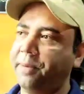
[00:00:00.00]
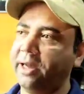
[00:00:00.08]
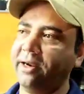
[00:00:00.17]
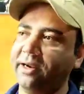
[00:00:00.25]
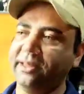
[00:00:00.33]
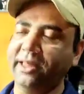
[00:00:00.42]

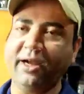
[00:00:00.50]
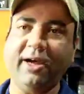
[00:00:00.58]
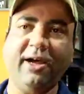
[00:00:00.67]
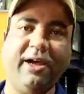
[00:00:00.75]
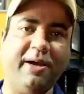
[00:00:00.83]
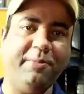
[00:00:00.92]
पर
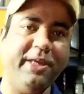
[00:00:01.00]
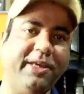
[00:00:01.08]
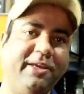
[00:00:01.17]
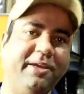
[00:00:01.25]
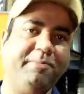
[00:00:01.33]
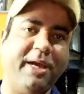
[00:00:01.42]
यहाँ अभी
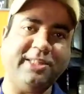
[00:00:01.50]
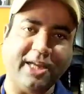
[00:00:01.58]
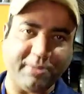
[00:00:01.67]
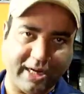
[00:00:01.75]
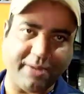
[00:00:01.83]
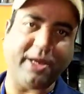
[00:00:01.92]

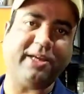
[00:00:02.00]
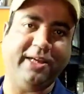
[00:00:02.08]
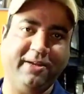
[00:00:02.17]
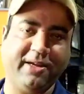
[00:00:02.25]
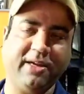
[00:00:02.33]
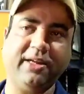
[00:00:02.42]
पहचान बनाना
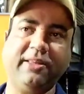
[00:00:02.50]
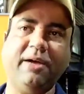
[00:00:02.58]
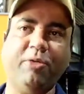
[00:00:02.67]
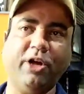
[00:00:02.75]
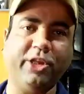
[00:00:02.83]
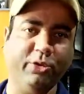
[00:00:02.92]
बाकी है
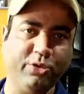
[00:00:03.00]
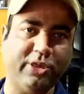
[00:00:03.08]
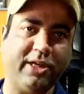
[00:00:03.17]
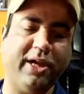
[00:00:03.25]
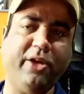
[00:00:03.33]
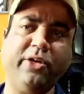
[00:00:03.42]
कलकत्ता बहुत ह्यूज
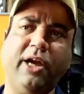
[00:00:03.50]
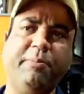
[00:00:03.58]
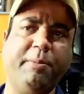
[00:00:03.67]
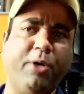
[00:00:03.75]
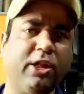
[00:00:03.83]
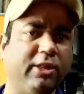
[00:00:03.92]
जगह है और
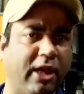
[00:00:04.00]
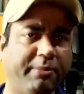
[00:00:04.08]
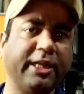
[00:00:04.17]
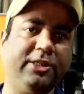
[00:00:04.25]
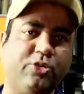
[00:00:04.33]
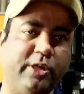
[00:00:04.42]
यहाँ पे बहुत
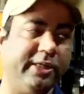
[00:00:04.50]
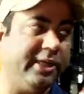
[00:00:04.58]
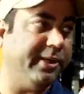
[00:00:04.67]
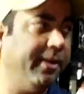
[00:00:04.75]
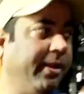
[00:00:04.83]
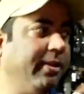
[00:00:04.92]
नामी रेस्टोरेंट
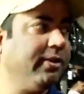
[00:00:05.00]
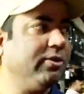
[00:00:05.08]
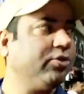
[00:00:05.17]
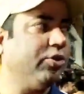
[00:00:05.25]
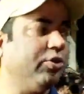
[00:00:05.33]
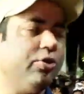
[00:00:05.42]

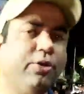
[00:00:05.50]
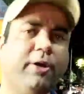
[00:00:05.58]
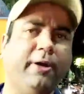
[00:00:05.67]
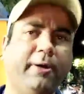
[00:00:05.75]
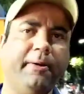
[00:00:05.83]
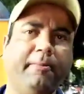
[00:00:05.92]
है तो
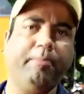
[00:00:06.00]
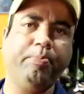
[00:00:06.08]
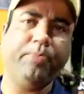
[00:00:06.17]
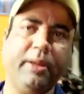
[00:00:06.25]
आ,